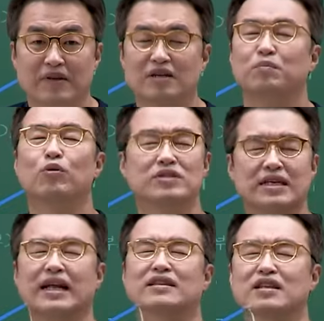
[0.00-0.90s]
그 못
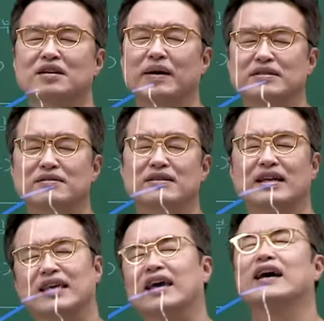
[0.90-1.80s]
살았던 그
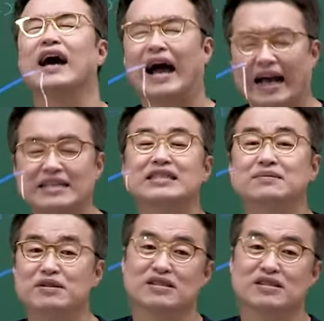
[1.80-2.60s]
백성들한테 안심을